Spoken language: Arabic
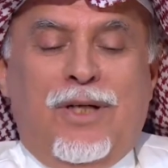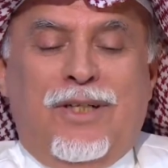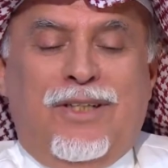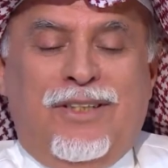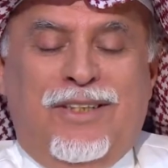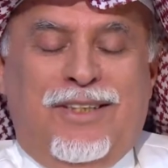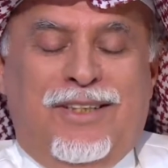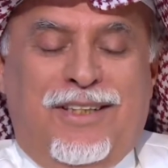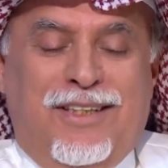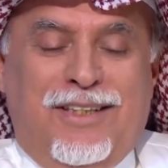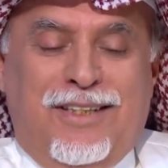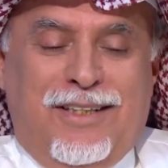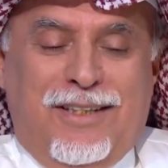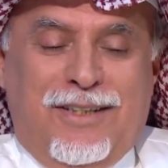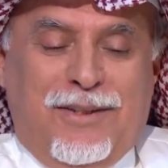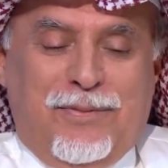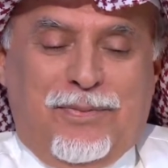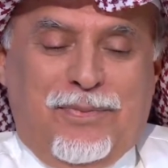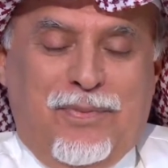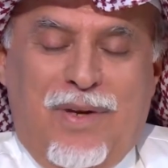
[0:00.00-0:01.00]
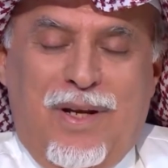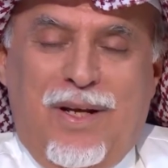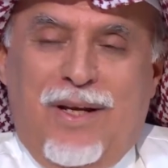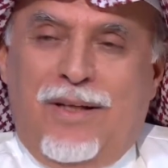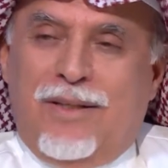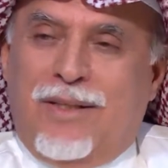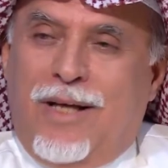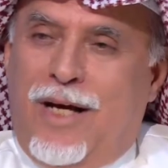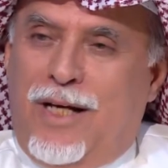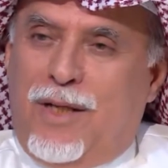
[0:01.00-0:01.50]
كنت
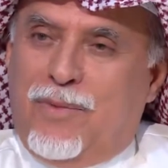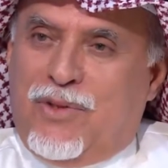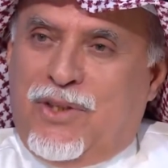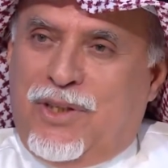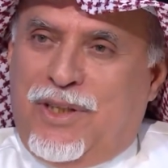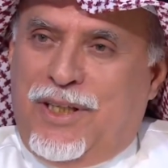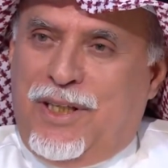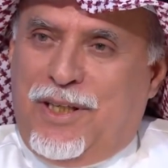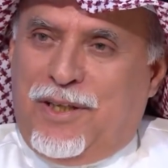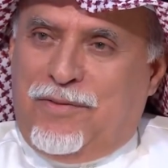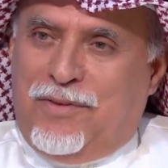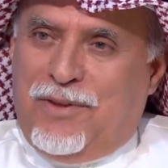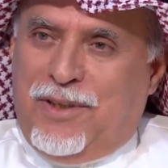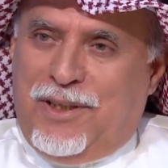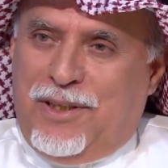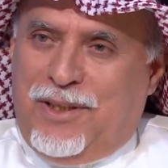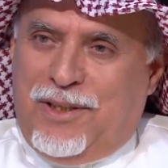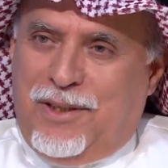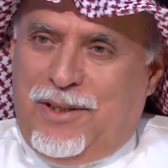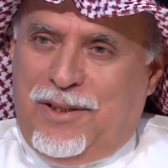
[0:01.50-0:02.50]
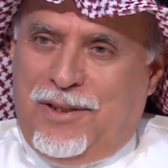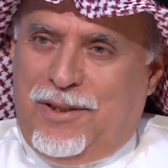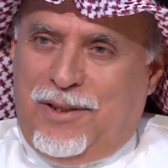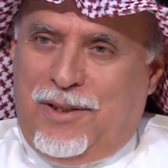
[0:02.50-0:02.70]
طالب صغير في